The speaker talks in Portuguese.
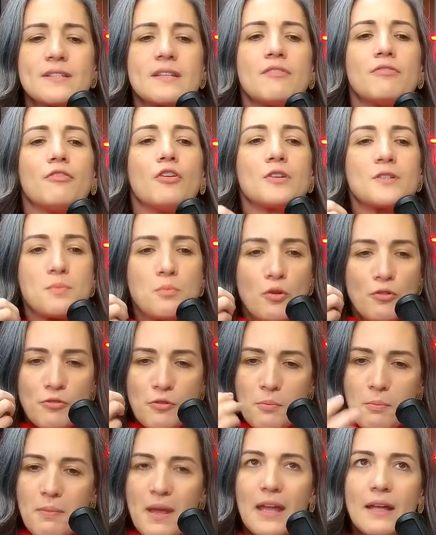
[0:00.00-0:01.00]
a voz
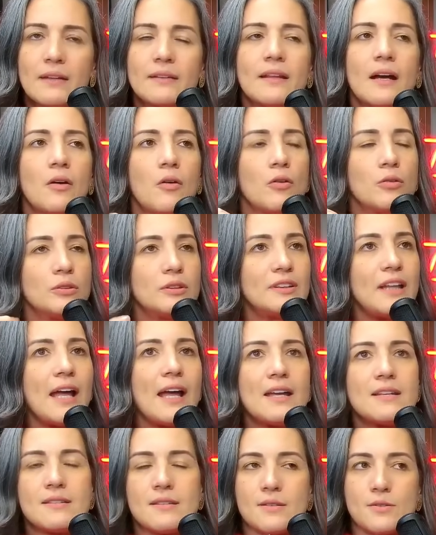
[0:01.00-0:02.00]
movimenta,
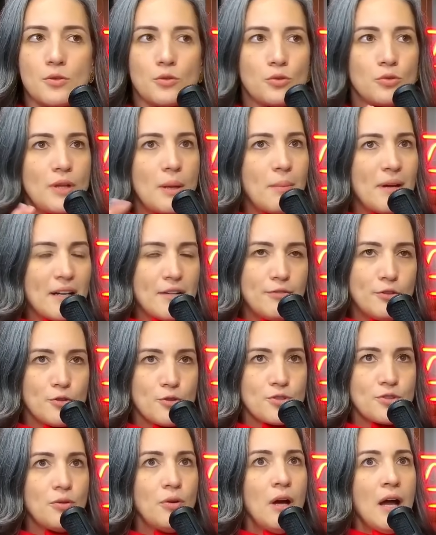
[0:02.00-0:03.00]
acontece, isso tudo é maravilhoso.
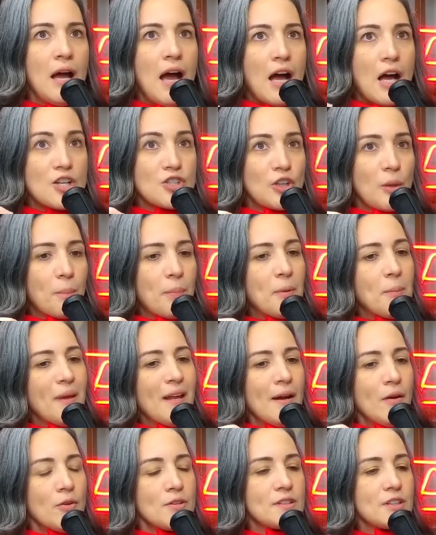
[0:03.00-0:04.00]
Então, acho que a
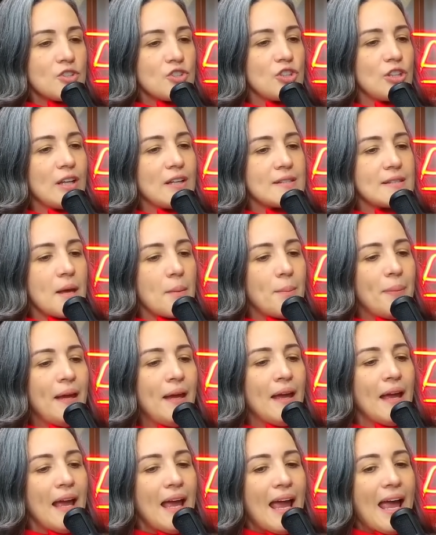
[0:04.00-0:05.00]
primeira coisa que a gente tem que
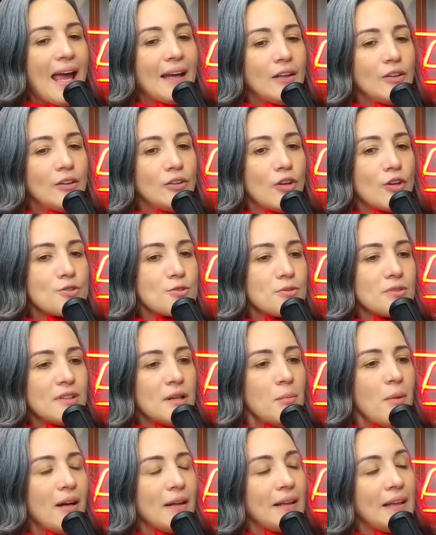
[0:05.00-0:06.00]
saber é que nós não
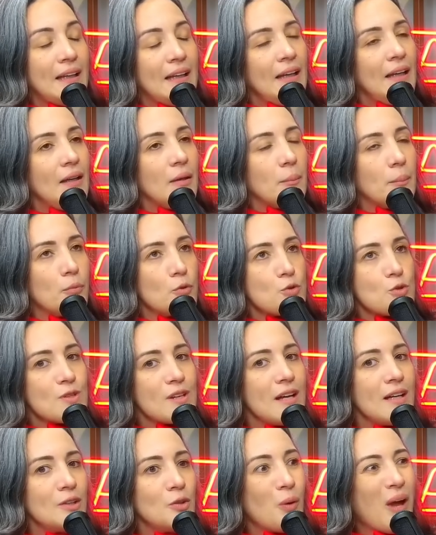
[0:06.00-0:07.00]
estamos aqui
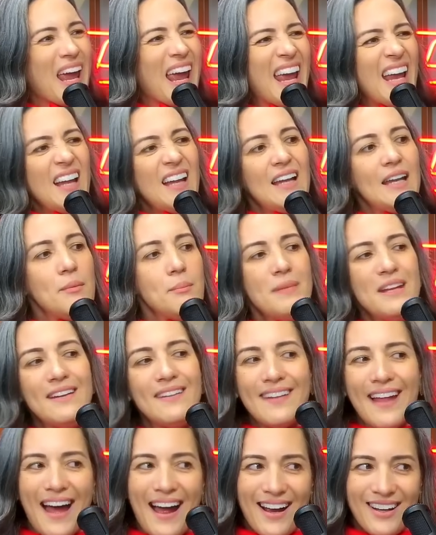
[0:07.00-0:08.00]
buscando
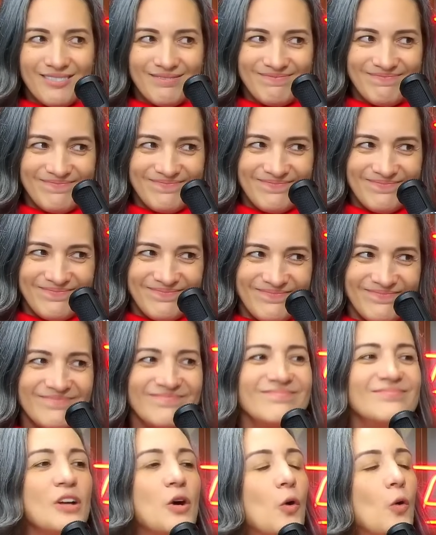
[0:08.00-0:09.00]
eliminar não, de
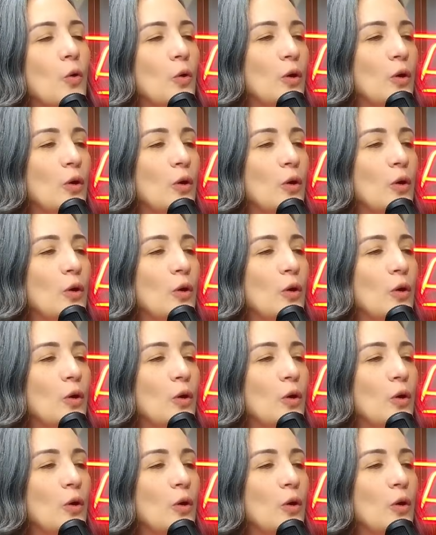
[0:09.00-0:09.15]
forma alguma. O